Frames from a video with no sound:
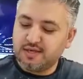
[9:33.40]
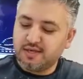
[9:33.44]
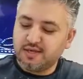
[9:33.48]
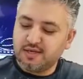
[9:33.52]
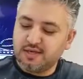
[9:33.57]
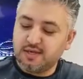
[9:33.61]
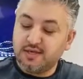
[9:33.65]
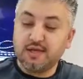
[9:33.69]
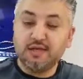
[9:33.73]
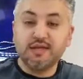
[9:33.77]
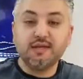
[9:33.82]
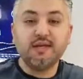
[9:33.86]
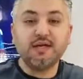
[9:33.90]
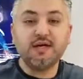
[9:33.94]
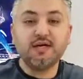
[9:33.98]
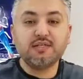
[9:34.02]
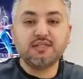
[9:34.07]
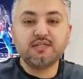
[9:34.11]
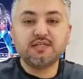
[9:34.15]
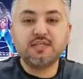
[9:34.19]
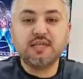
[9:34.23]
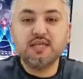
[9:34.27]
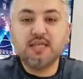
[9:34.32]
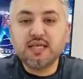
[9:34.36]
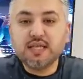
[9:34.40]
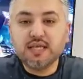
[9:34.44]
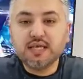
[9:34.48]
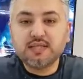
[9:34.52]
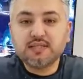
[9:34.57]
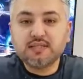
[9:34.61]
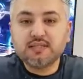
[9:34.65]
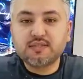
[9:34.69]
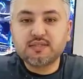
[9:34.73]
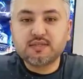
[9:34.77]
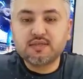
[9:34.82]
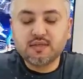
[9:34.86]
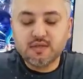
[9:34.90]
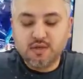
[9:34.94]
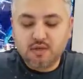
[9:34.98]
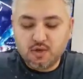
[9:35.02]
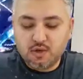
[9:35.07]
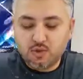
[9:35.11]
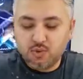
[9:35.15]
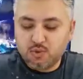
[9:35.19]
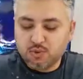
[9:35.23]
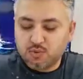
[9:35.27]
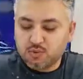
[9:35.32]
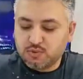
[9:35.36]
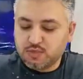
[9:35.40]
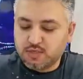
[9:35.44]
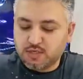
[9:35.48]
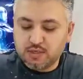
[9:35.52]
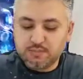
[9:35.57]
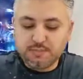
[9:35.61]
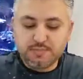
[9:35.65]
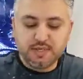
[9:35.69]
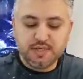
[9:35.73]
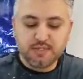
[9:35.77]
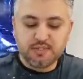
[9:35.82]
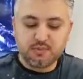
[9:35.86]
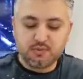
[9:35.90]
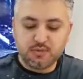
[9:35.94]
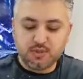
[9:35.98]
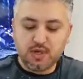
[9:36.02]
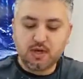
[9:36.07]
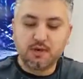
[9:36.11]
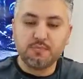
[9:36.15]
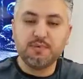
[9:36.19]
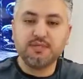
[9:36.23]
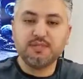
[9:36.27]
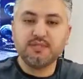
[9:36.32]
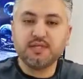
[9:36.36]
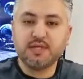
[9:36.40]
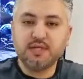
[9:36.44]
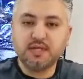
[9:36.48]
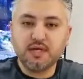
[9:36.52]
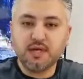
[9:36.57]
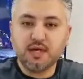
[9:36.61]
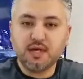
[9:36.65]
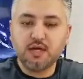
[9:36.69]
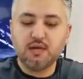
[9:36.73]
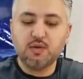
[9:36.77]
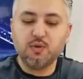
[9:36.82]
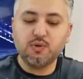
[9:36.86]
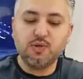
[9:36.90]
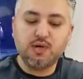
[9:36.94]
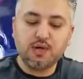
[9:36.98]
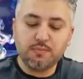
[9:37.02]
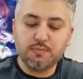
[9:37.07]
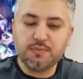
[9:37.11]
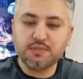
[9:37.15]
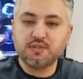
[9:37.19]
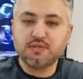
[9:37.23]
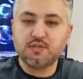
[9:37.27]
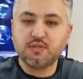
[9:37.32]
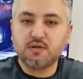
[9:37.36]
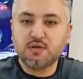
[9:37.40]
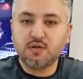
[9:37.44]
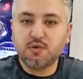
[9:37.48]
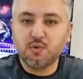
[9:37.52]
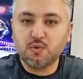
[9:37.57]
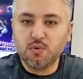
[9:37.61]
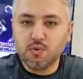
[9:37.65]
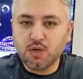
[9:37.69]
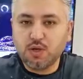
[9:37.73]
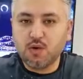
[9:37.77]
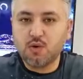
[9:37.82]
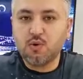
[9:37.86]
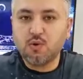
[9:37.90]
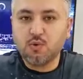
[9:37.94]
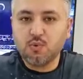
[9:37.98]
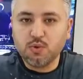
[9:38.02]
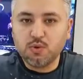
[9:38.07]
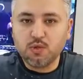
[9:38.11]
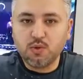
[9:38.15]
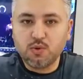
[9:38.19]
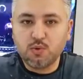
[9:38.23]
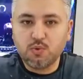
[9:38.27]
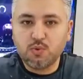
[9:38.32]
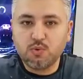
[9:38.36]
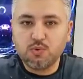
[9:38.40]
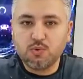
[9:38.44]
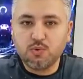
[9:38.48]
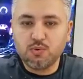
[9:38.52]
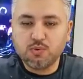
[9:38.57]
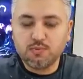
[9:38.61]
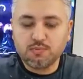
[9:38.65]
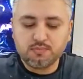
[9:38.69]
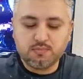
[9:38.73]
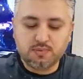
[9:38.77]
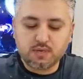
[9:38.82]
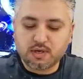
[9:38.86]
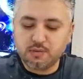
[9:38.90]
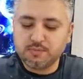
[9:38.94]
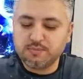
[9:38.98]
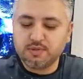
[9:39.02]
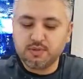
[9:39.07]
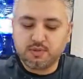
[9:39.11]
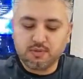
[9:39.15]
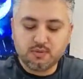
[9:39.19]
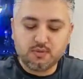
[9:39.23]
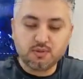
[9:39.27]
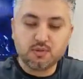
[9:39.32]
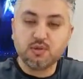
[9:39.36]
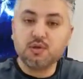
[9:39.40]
آه، الناس اللي جت وتعبت ويابت عيالها ويابت ويا ويا ربع